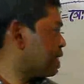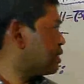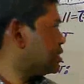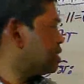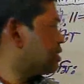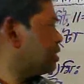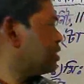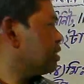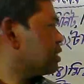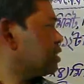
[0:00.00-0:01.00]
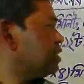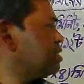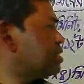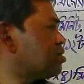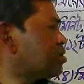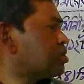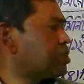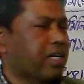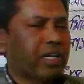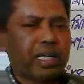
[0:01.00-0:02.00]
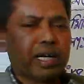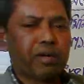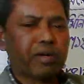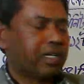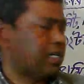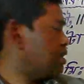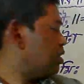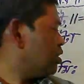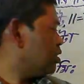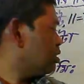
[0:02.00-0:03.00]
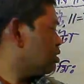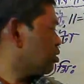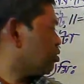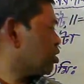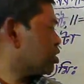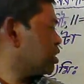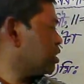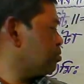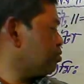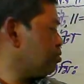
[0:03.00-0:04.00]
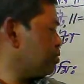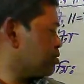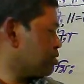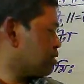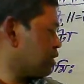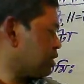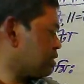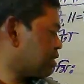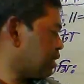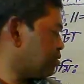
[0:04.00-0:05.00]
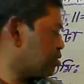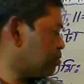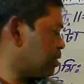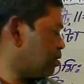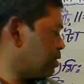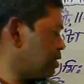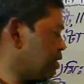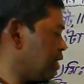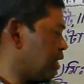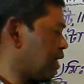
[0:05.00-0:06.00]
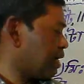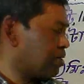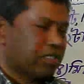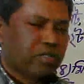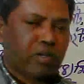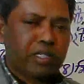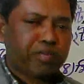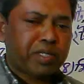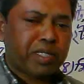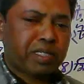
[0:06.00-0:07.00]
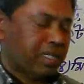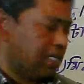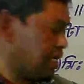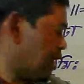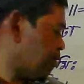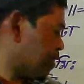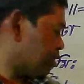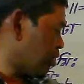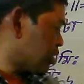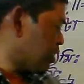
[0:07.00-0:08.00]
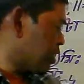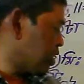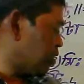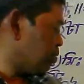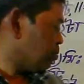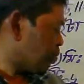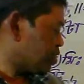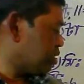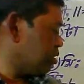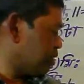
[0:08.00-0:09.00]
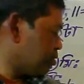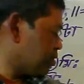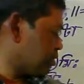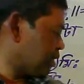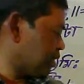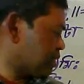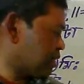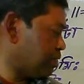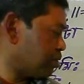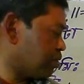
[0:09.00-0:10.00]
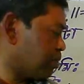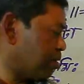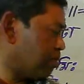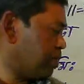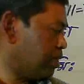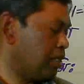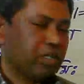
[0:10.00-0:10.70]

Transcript: দেখা যাচ্ছে যে ভেনিসে যখন সকাল এগারোটা দশ ডিগ্রি পূর্বে কোনো স্থানের স্থানীয় সময় হবে এগারোটা চল্লিশ মিনিট আবার দশ ডিগ্রি পশ্চিমে কোনো স্থানের স্থানীয় সময় হবে